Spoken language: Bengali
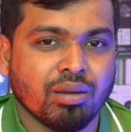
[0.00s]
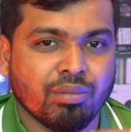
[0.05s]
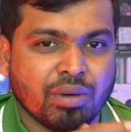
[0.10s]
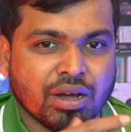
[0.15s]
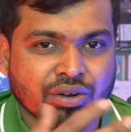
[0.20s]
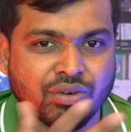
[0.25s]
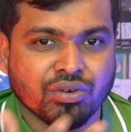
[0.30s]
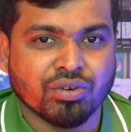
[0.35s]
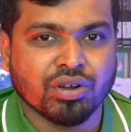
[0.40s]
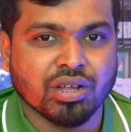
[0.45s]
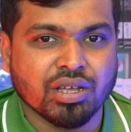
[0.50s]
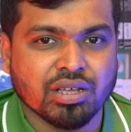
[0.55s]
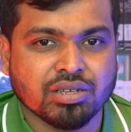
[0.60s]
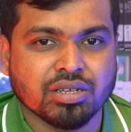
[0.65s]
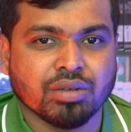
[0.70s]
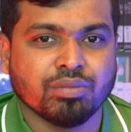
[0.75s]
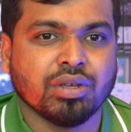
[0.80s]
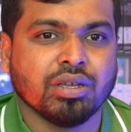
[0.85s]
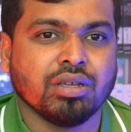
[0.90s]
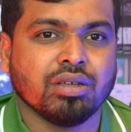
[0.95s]
বারো ঘন্টা
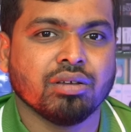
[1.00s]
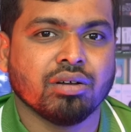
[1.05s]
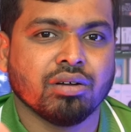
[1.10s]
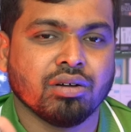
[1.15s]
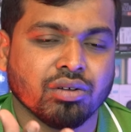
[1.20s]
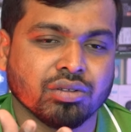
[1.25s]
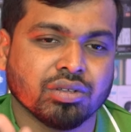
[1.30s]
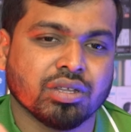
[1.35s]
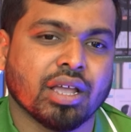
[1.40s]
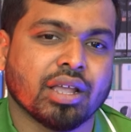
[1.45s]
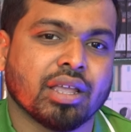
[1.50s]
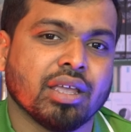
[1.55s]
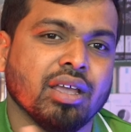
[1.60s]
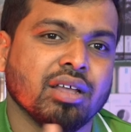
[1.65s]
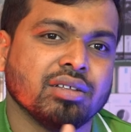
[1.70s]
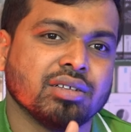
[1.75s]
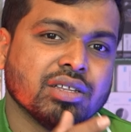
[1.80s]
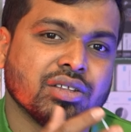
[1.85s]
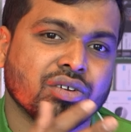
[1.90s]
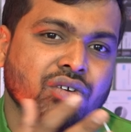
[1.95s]
হিসাবেই অন থাকে
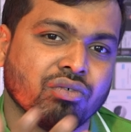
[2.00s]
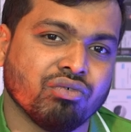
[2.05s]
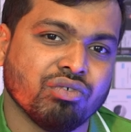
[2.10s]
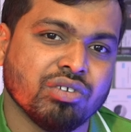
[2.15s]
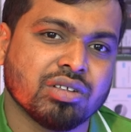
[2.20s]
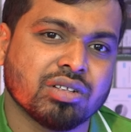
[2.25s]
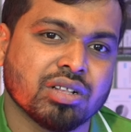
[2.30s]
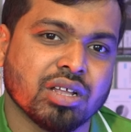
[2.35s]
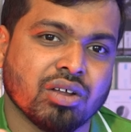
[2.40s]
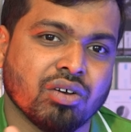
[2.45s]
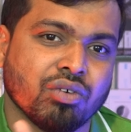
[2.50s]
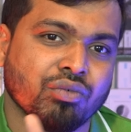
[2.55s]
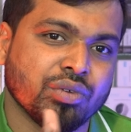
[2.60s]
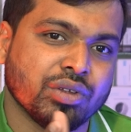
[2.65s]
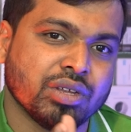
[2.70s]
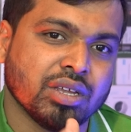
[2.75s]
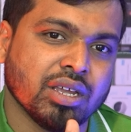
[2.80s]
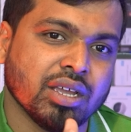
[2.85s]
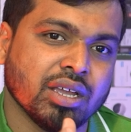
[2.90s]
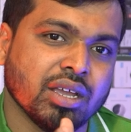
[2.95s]
যাদের অফিস তারা
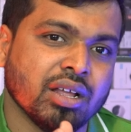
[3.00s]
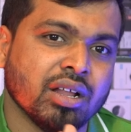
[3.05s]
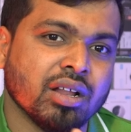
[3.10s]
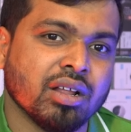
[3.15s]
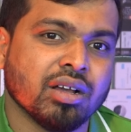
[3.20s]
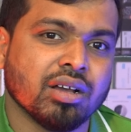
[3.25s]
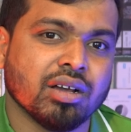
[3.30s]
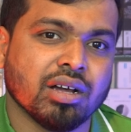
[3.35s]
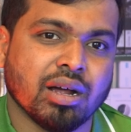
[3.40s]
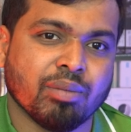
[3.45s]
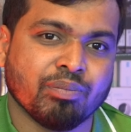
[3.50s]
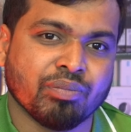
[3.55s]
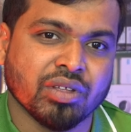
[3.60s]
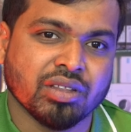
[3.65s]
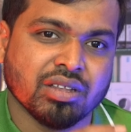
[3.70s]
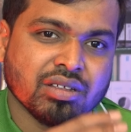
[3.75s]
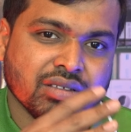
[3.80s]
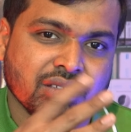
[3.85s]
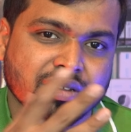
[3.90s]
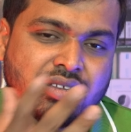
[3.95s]
অফিসে
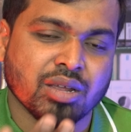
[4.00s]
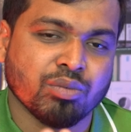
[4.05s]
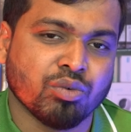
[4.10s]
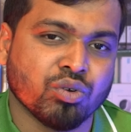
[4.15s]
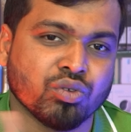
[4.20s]
আপনাদের সিস্টেম